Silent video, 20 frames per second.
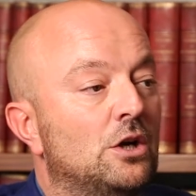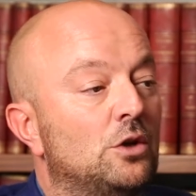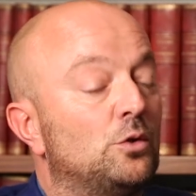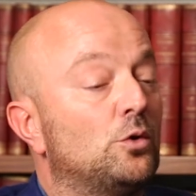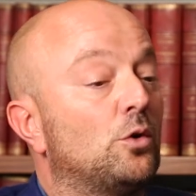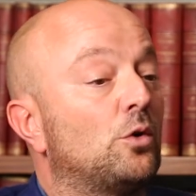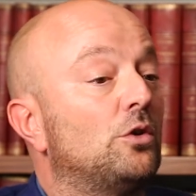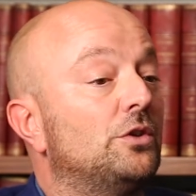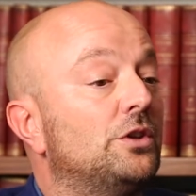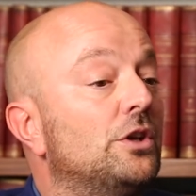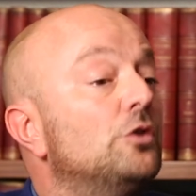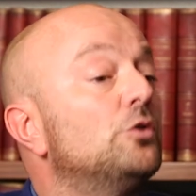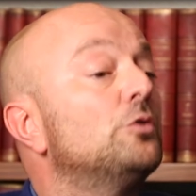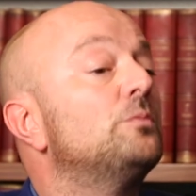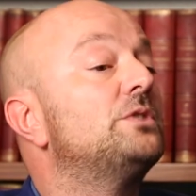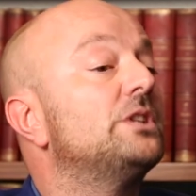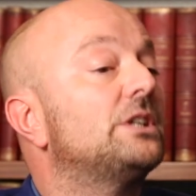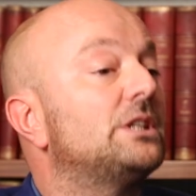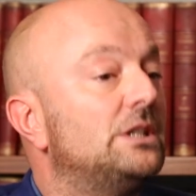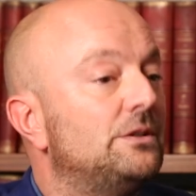Donc on a un
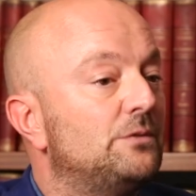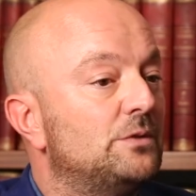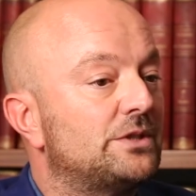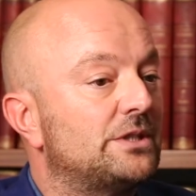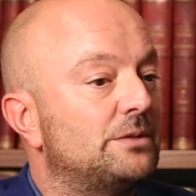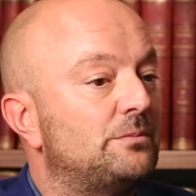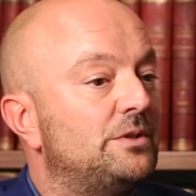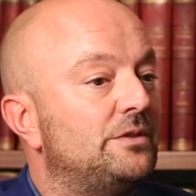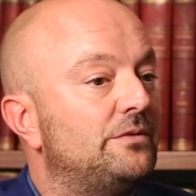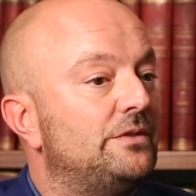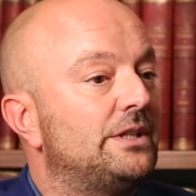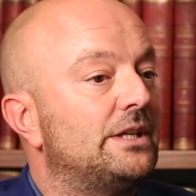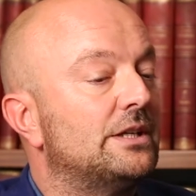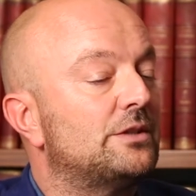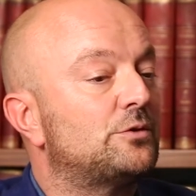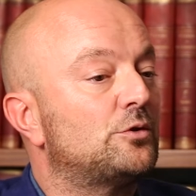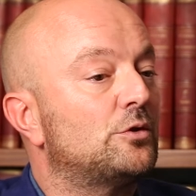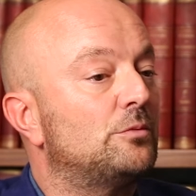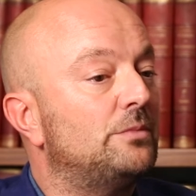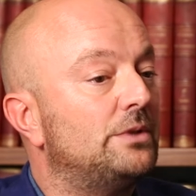objectif de
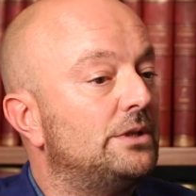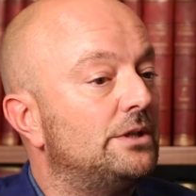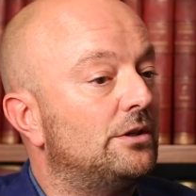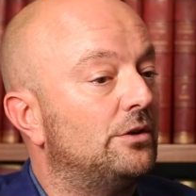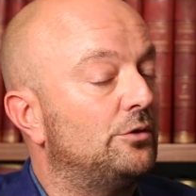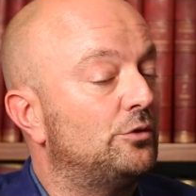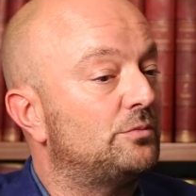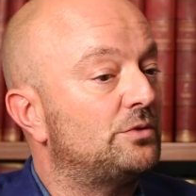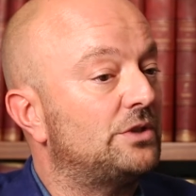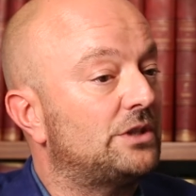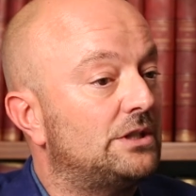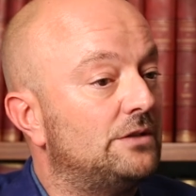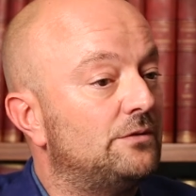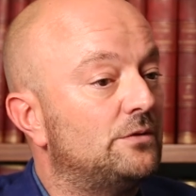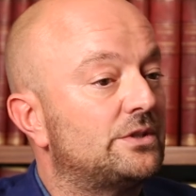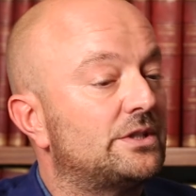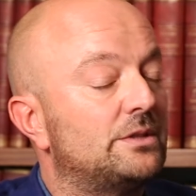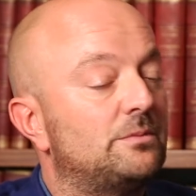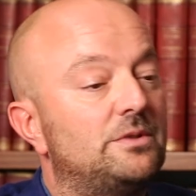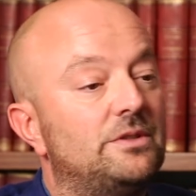simplification, mais un objectif de
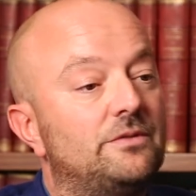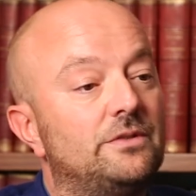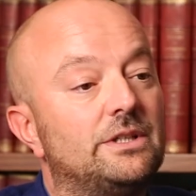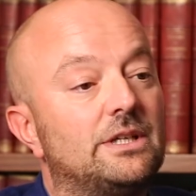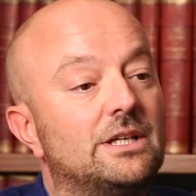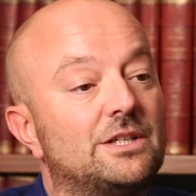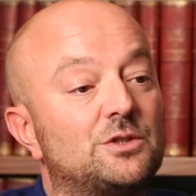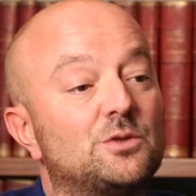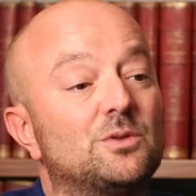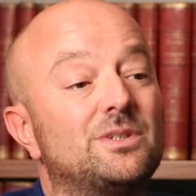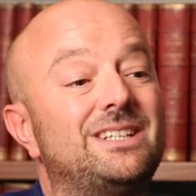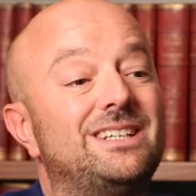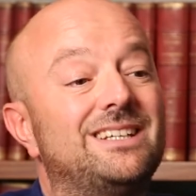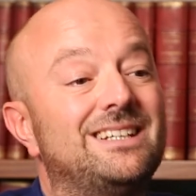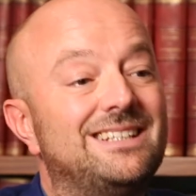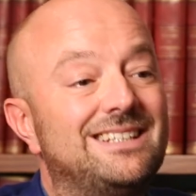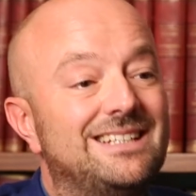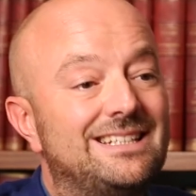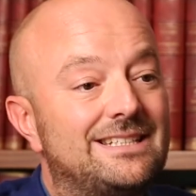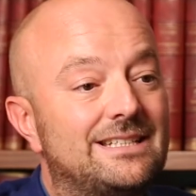simplification qui est
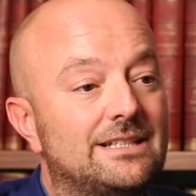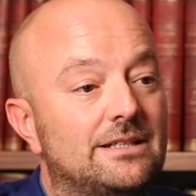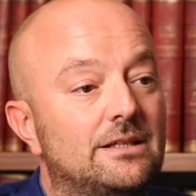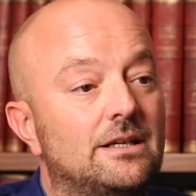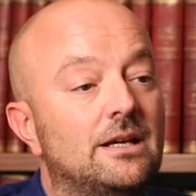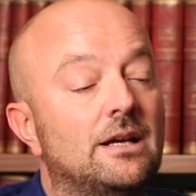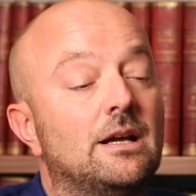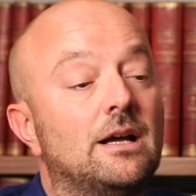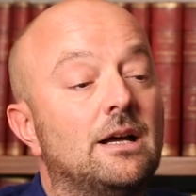laissé